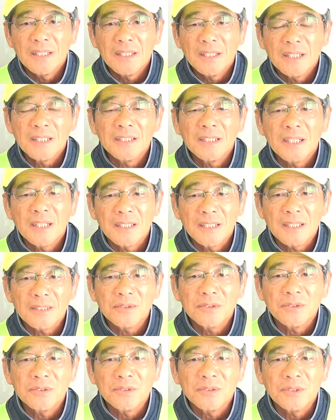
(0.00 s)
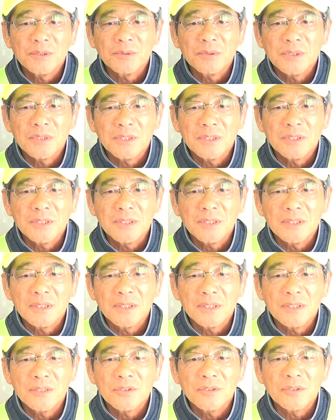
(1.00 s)
えー、やりながらそういうふうに、
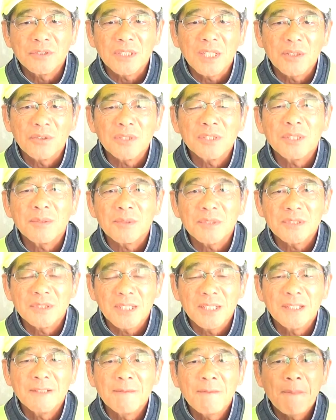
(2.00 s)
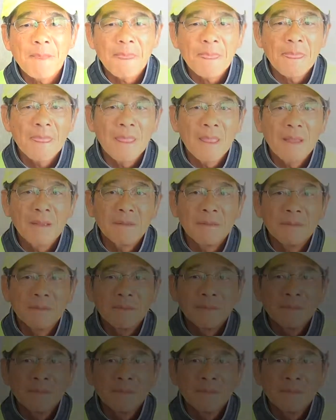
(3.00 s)
えー、巡回をしてますね。はい、